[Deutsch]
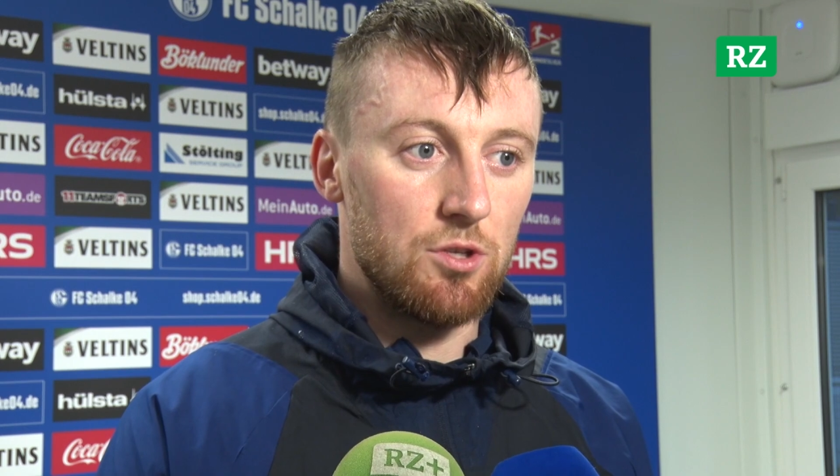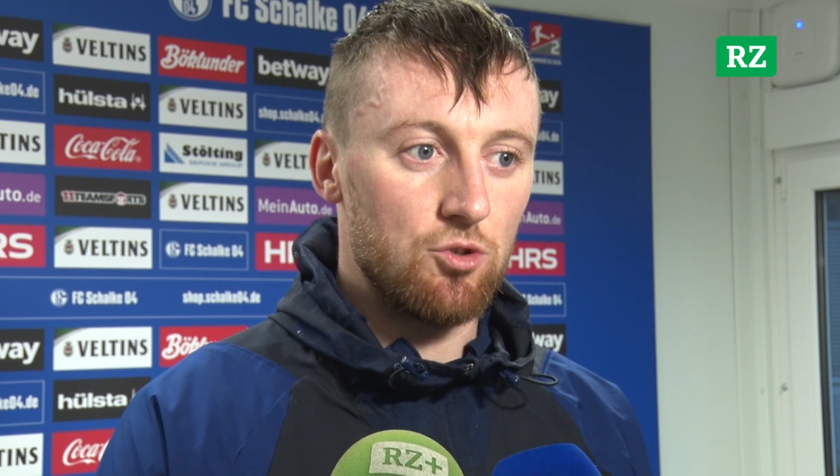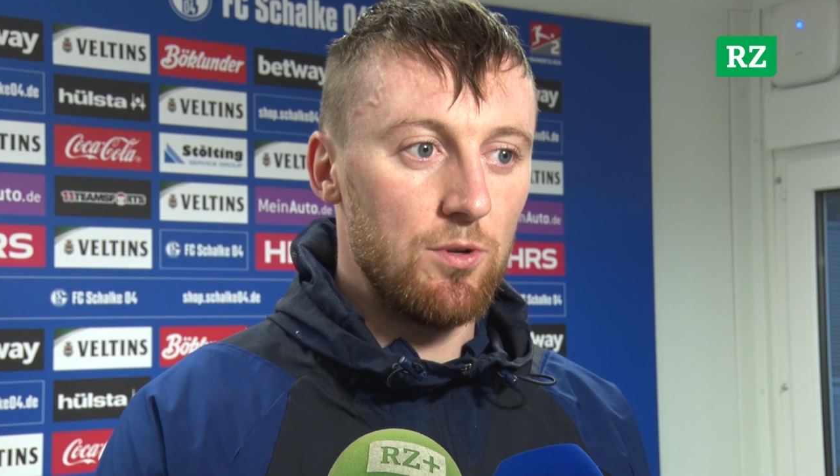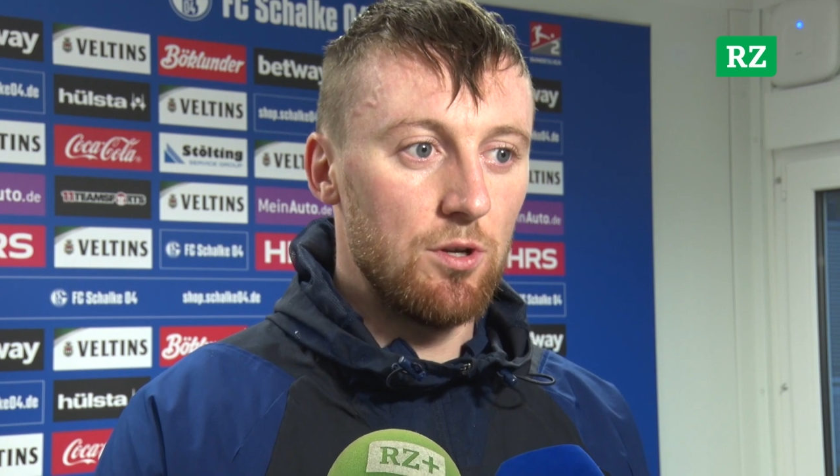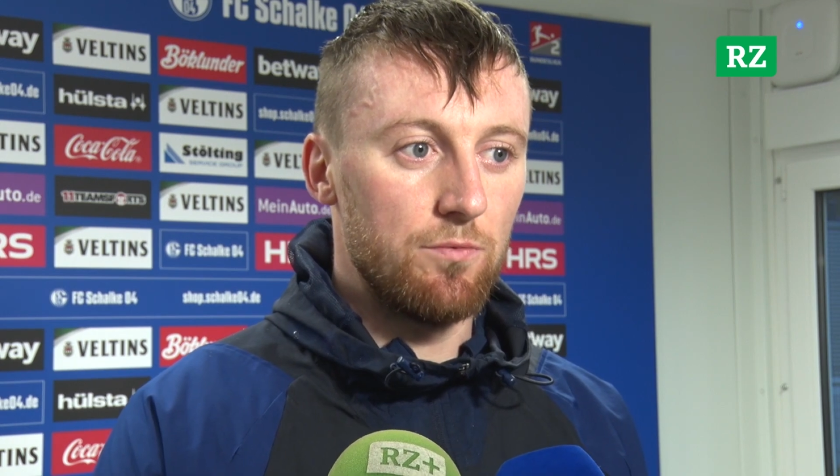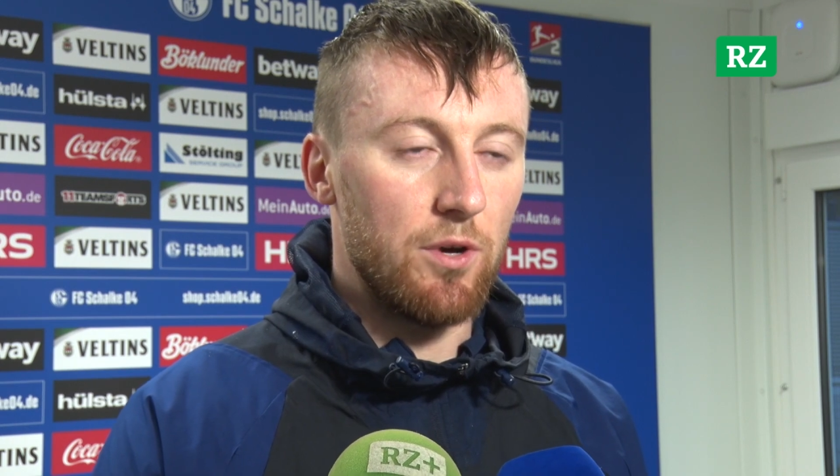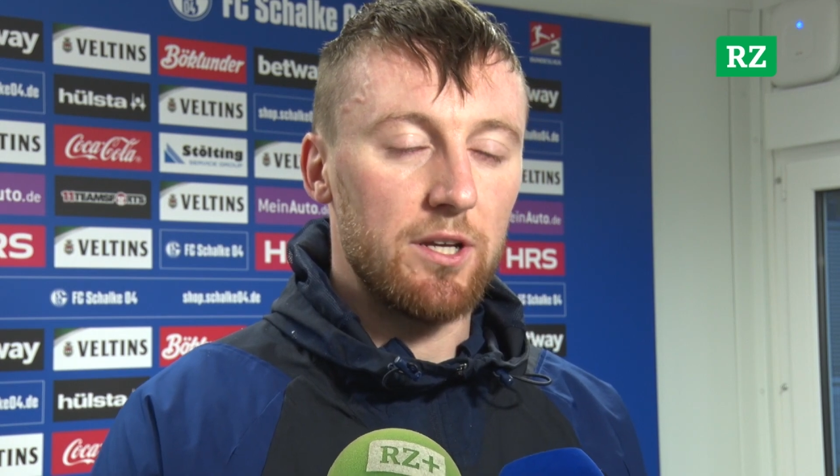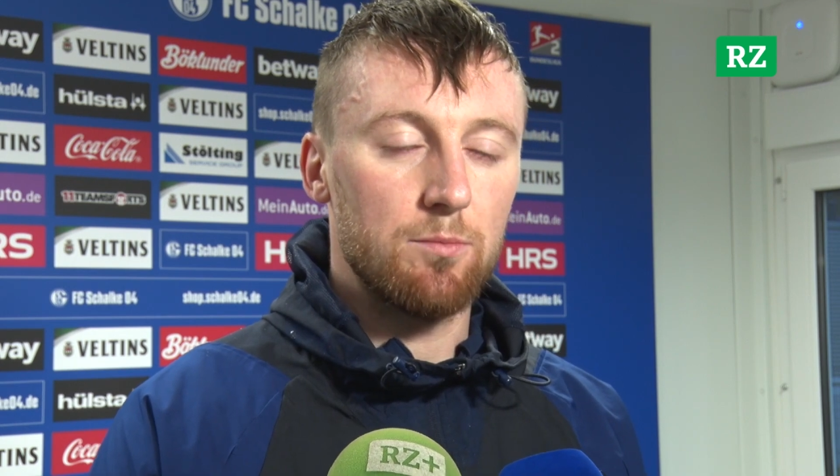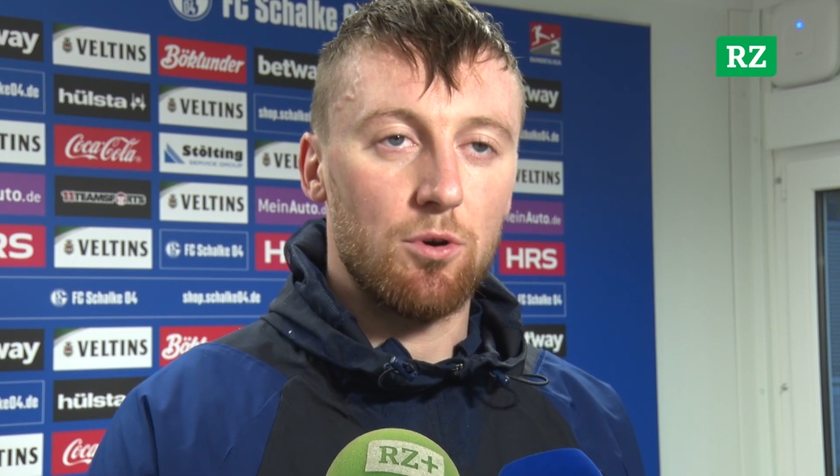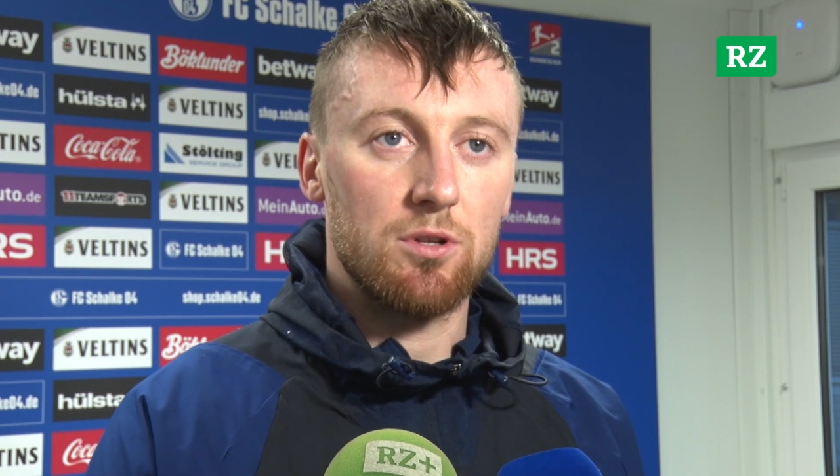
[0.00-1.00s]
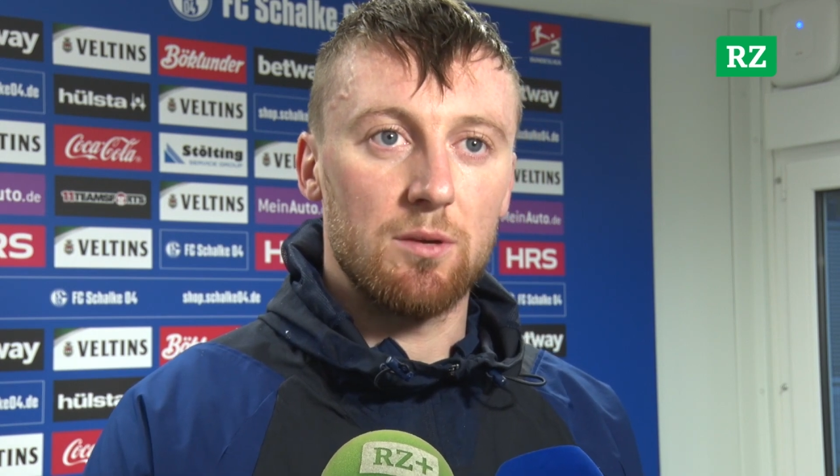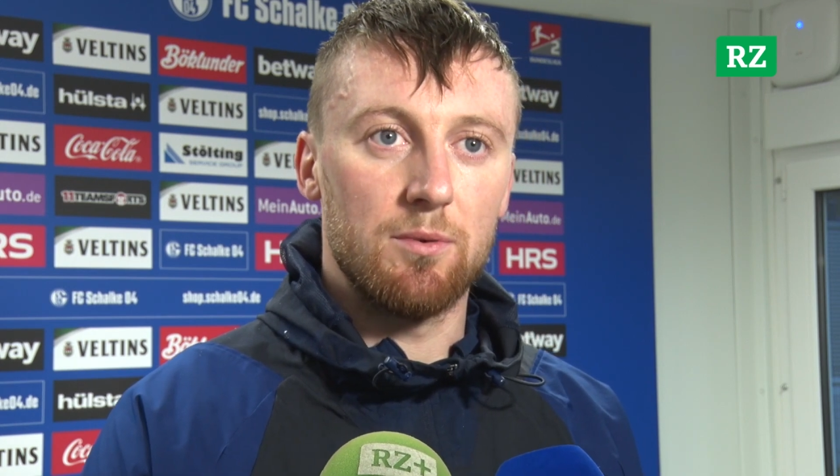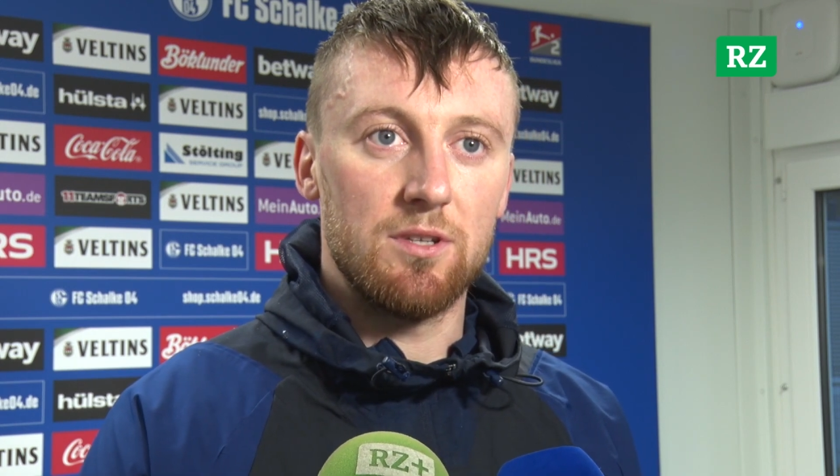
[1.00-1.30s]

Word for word: als Spieler irgendwo eingebrockt, aber